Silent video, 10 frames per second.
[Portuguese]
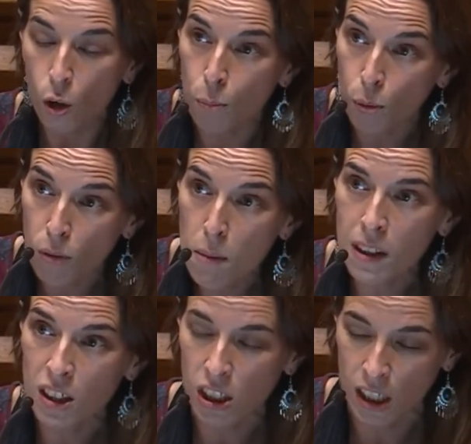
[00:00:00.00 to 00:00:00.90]
O
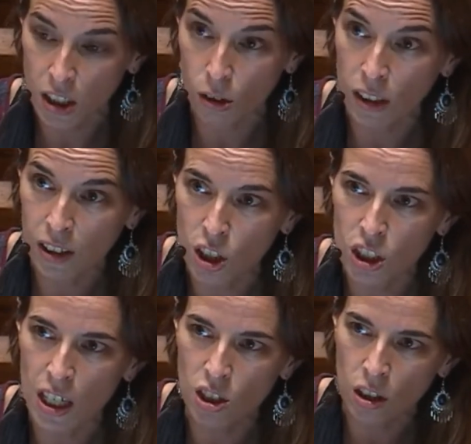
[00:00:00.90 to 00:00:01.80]
problema das trans, da
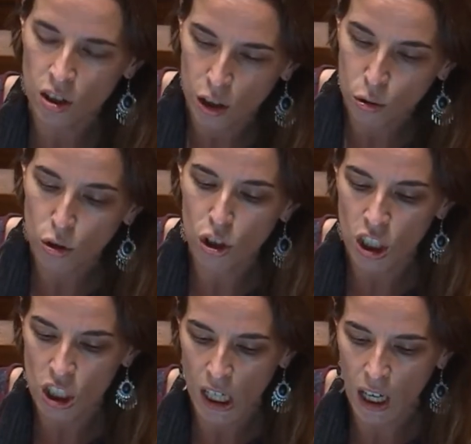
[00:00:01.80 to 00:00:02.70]
Transtejo e das
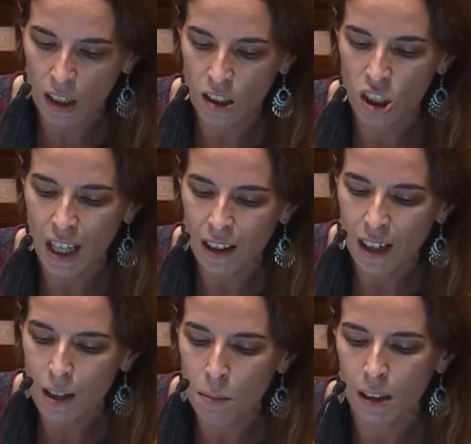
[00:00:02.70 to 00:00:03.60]
situações das carreiras está
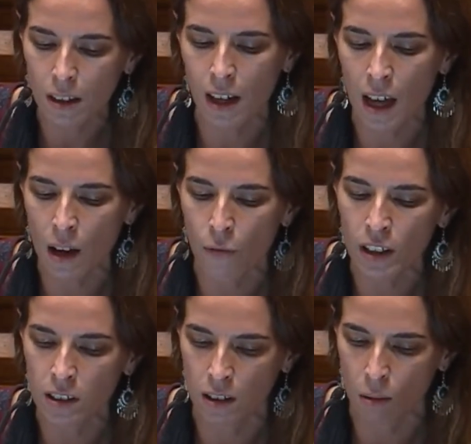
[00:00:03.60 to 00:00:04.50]
diretamente ligado à
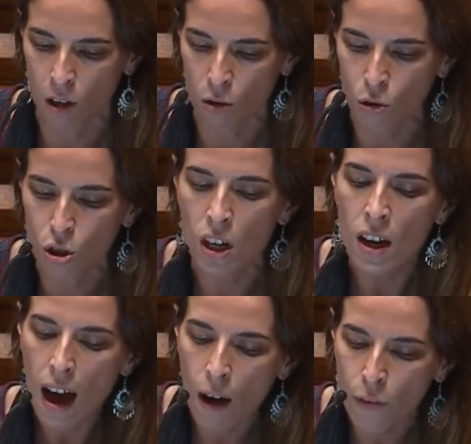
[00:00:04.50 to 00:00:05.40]
falta de trabalhadores,
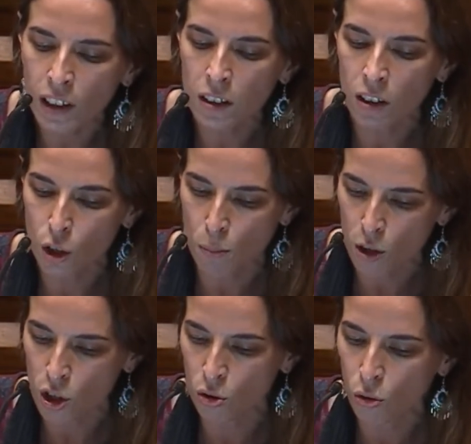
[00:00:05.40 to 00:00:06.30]
à falta de
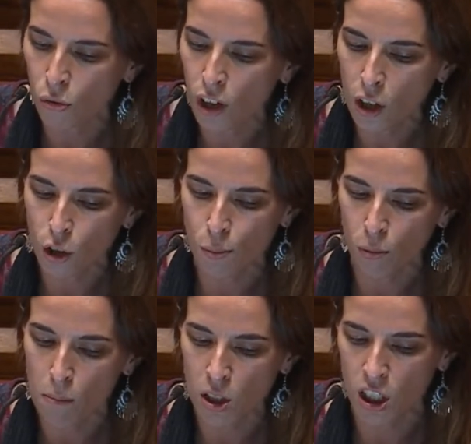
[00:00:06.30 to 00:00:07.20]
respostas do Governo aos
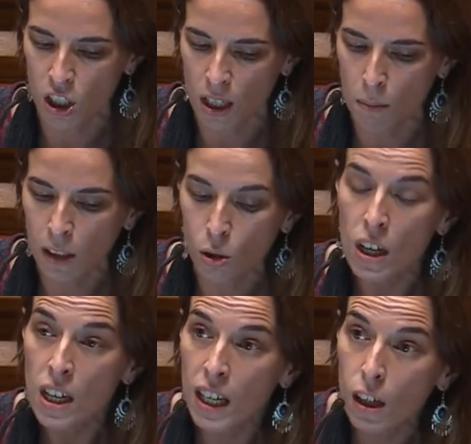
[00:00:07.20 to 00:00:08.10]
problemas neste âmbito,
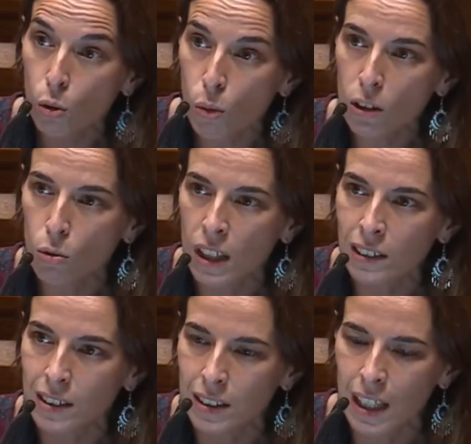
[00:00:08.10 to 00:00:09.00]
incluindo da
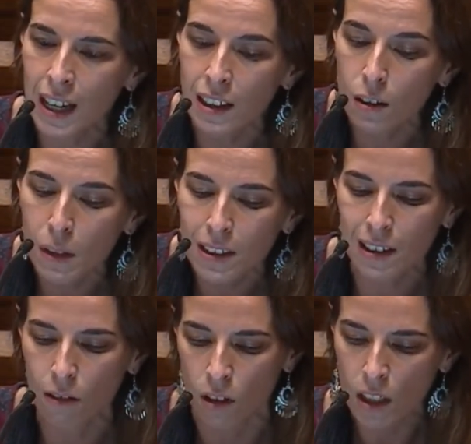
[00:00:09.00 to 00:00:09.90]
necessidade de
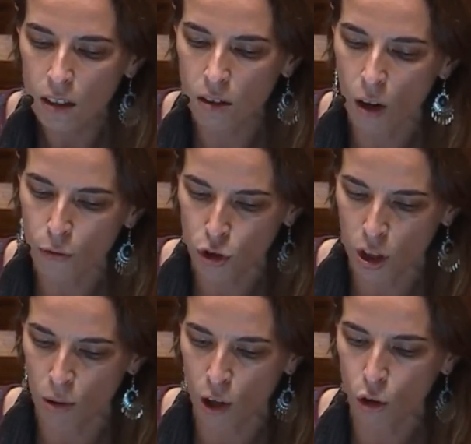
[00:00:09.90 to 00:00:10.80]
admissão de novos
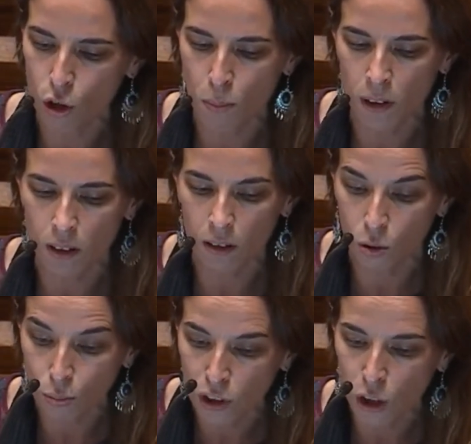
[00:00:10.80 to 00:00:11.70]
trabalhadores para
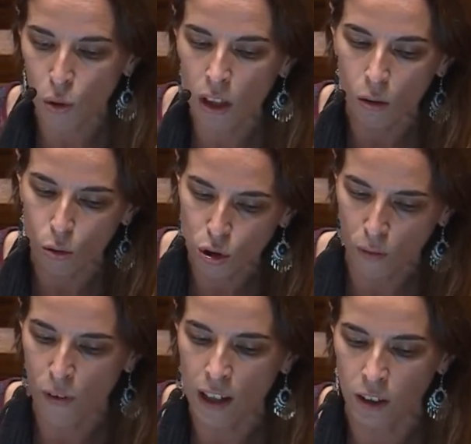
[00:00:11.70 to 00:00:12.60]
substituir os
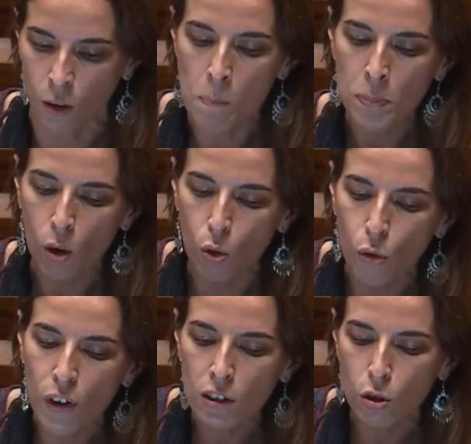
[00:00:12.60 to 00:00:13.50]
que faltam. O
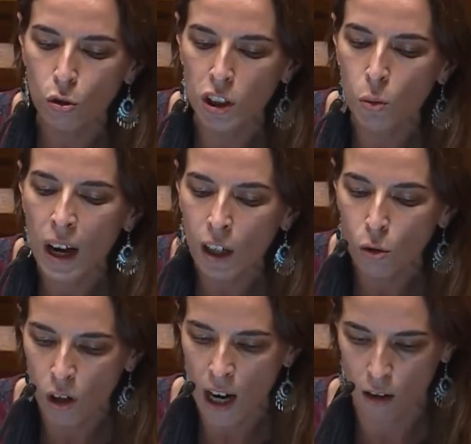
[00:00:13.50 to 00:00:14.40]
Governo continua a
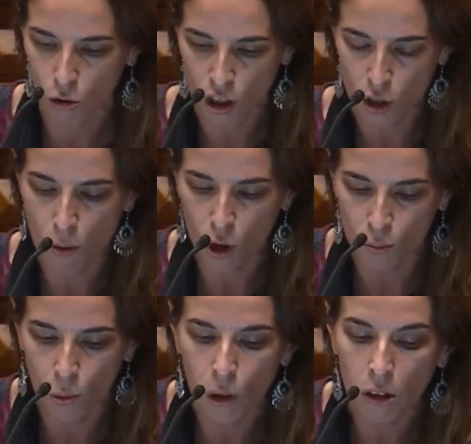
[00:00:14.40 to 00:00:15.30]
ignorar que o
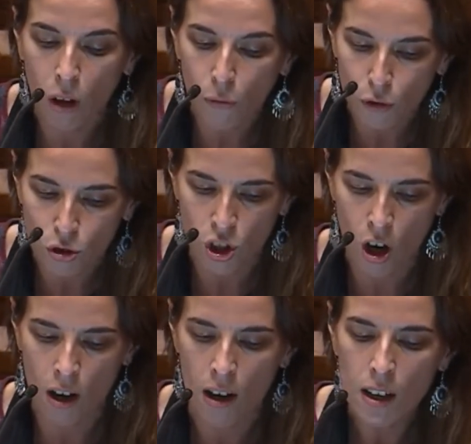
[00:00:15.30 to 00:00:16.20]
transporte público não
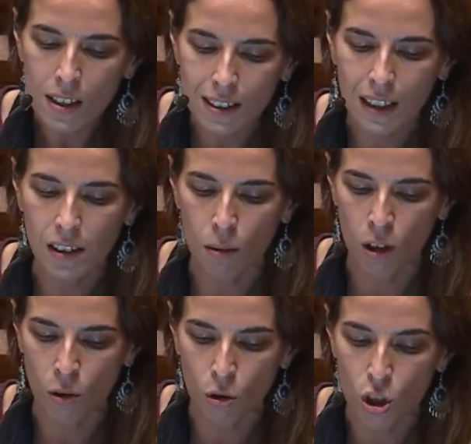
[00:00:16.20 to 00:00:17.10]
funciona sem
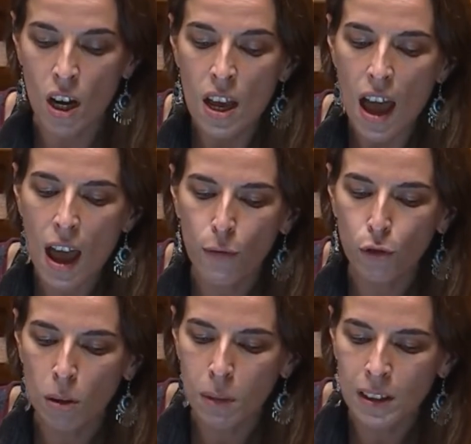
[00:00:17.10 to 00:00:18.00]
trabalhadores. É
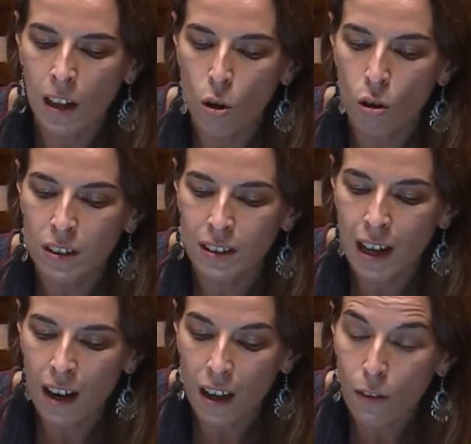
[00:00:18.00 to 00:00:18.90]
fundamental
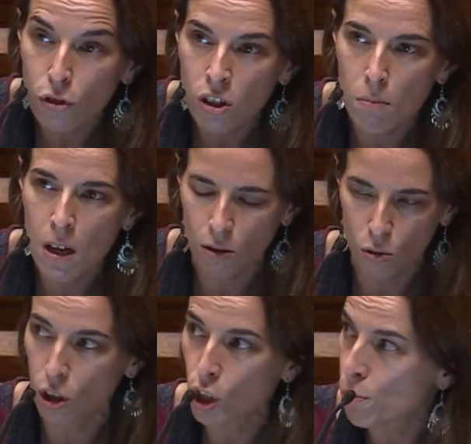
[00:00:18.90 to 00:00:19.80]
concretizar
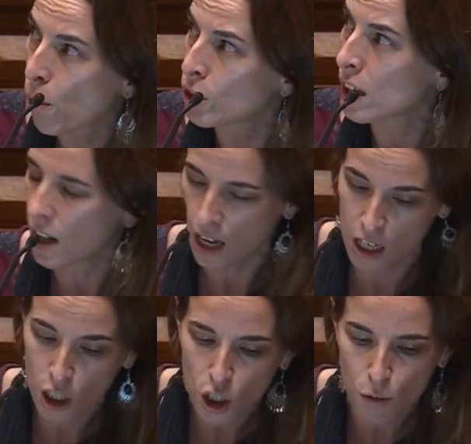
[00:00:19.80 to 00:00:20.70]
investimento que responda a
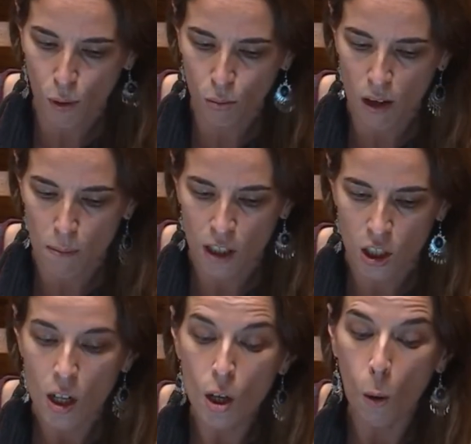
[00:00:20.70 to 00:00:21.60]
estes
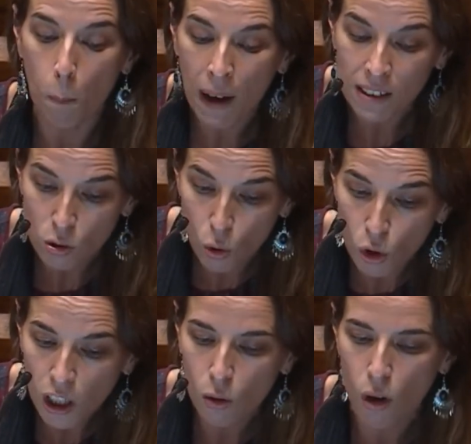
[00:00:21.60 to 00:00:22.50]
problemas. O passo
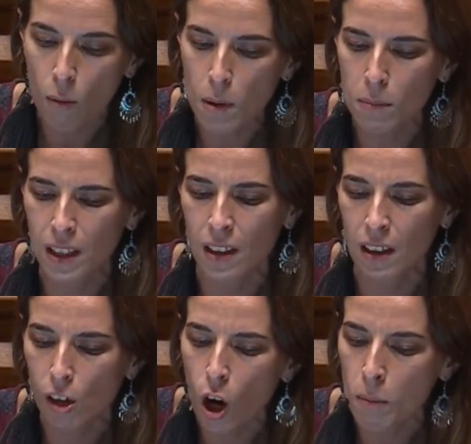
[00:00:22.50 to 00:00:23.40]
único é uma
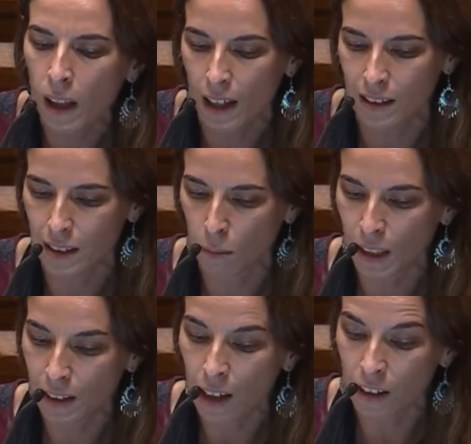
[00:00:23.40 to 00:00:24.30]
medida de enorme alcance
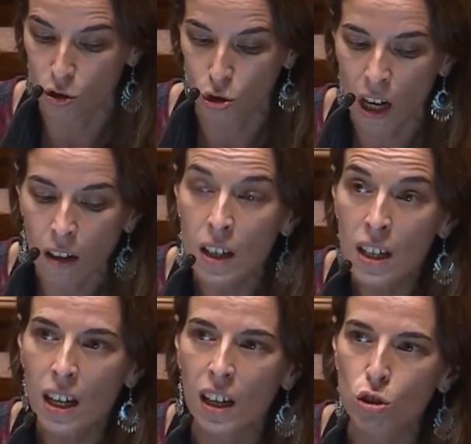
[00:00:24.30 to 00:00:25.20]
ambiental e social
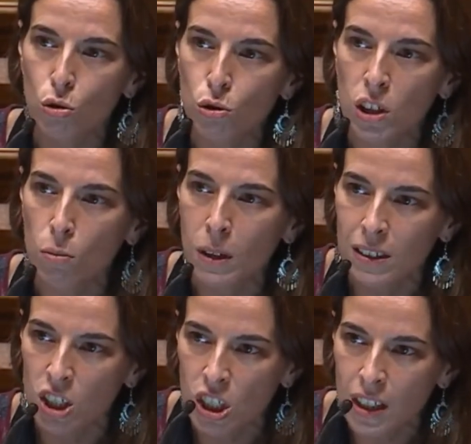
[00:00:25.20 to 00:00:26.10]
e resulta de uma
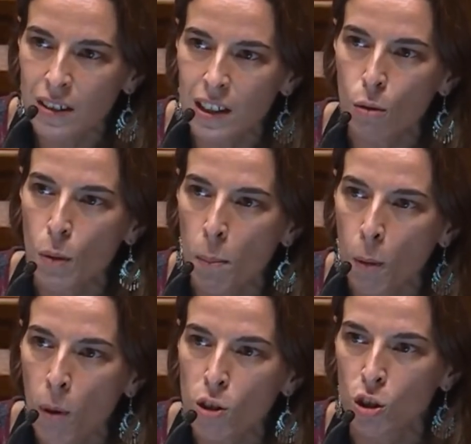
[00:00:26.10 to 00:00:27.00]
insistência e de uma
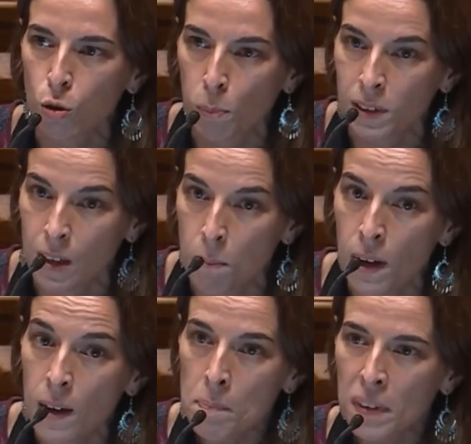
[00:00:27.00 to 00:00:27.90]
proposta do
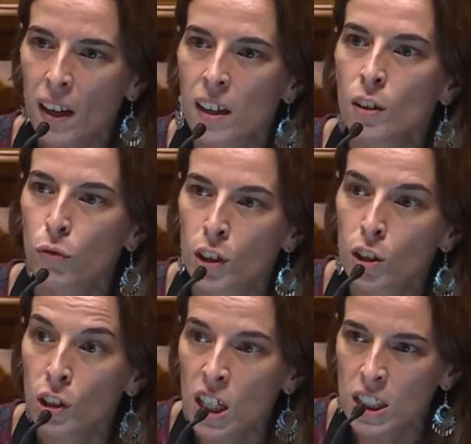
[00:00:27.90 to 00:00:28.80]
PCP que a
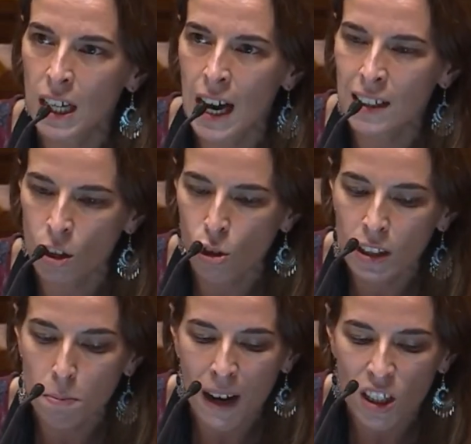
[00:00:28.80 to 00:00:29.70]
defendeu nesta casa
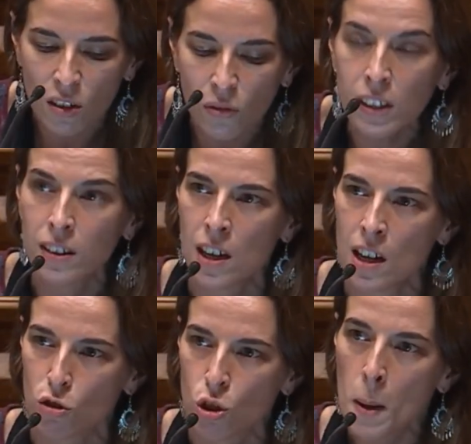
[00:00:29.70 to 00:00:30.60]
durante mais de 20
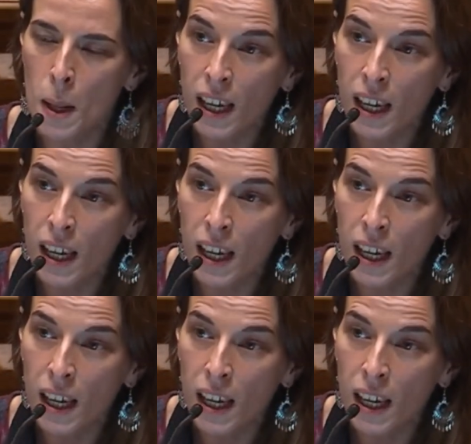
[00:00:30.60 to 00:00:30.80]
anos.